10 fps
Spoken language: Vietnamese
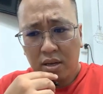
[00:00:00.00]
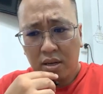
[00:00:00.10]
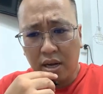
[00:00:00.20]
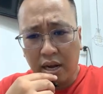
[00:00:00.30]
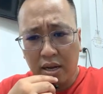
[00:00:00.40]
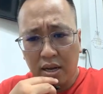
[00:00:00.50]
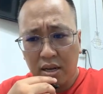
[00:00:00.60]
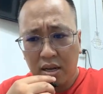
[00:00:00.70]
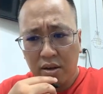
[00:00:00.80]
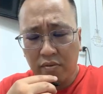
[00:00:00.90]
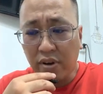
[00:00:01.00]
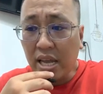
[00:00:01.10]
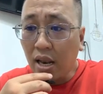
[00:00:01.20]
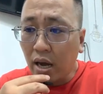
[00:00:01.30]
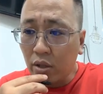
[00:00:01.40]
à vì
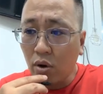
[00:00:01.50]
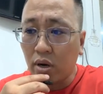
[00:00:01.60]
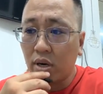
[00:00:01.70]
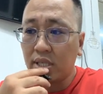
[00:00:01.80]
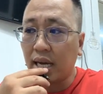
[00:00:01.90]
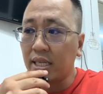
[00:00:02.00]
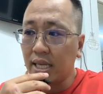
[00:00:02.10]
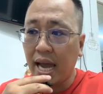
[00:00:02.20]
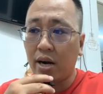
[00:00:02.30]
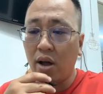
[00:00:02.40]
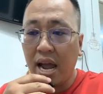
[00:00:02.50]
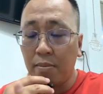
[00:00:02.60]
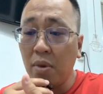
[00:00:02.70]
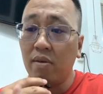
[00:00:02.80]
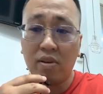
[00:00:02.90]
lợi nhuận nó sẵn sàng nó
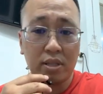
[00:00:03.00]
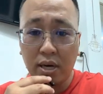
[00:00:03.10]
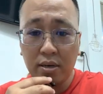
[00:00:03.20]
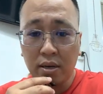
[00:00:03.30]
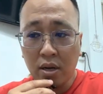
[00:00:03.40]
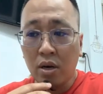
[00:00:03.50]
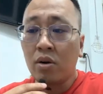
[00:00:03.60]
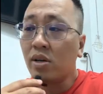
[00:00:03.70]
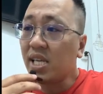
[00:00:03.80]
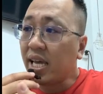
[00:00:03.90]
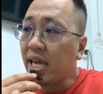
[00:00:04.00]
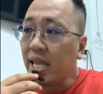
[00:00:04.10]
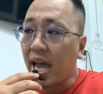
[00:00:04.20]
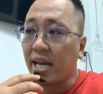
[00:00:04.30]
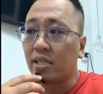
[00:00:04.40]
ăn bớt vật tư nó xây cái
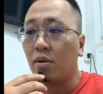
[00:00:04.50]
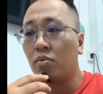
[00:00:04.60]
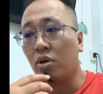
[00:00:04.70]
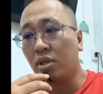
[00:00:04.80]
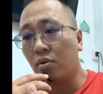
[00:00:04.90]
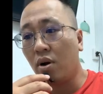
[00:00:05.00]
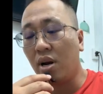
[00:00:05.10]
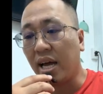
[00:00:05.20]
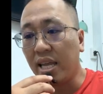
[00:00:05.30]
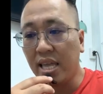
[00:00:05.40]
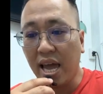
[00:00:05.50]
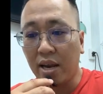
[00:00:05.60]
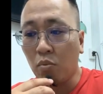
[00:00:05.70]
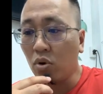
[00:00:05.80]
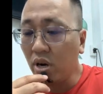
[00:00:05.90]
nhà xong rồi sau đó là cái
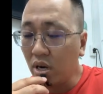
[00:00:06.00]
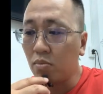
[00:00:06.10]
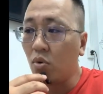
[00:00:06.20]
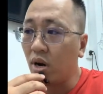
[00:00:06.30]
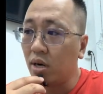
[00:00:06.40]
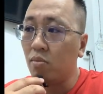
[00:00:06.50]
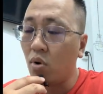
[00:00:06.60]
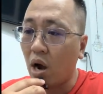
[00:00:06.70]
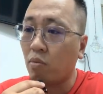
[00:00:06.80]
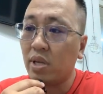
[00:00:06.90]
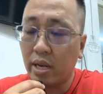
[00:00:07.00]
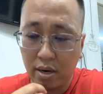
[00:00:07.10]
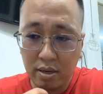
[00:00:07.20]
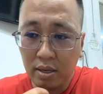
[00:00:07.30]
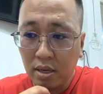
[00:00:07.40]
nhà muốn nứt muốn hư muốn hỏng gì
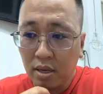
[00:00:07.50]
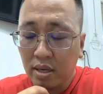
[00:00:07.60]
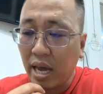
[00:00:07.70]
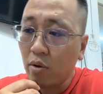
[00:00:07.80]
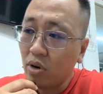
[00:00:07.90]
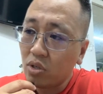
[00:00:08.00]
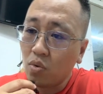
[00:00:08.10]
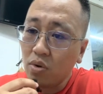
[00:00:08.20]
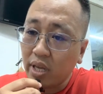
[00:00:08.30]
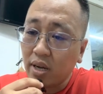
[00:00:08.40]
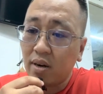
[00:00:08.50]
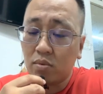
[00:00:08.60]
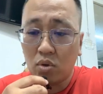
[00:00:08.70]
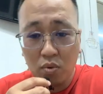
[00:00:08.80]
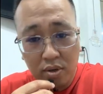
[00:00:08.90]
đó kêu nó xuống thì nó không
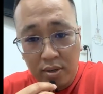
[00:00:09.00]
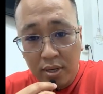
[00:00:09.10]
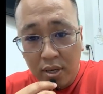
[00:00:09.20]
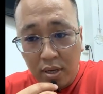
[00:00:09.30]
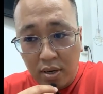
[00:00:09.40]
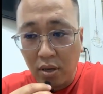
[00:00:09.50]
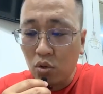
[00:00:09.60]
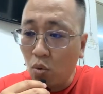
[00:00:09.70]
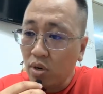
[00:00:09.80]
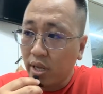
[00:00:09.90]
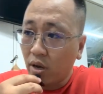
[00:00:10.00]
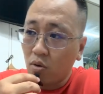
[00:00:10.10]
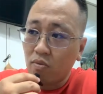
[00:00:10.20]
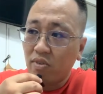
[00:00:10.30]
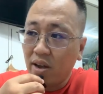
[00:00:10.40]
xuống nó xuống thì nó
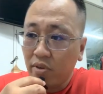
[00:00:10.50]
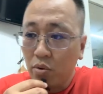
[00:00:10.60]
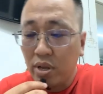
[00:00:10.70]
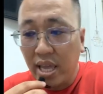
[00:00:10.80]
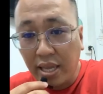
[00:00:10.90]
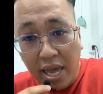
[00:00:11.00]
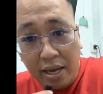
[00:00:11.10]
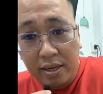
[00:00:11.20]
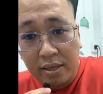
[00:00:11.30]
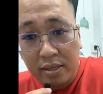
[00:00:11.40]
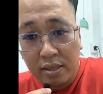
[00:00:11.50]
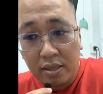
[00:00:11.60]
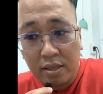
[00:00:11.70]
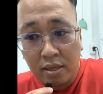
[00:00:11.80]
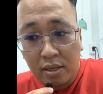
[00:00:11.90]
cũng vá víu nó chét chét
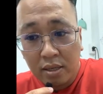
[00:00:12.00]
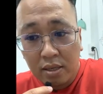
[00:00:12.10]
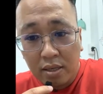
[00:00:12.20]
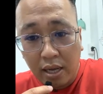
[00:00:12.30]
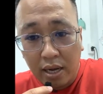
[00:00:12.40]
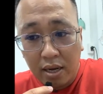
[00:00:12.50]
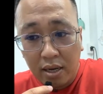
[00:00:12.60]
ha